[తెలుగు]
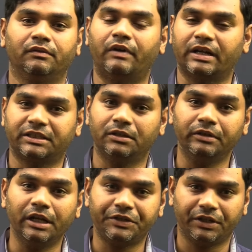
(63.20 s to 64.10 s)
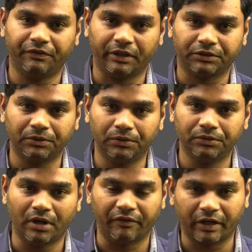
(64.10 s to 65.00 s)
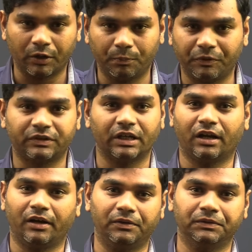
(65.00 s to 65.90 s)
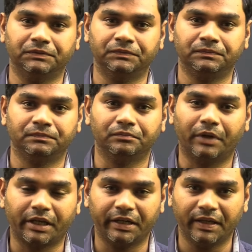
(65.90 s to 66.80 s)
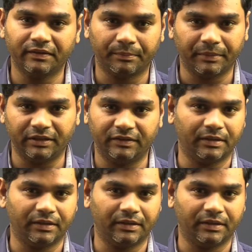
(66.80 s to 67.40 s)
వార్తలు నిలిచిన వ్యక్తులు అవార్డులు పుస్తకాలు మరి క్రీడా సంబంధిత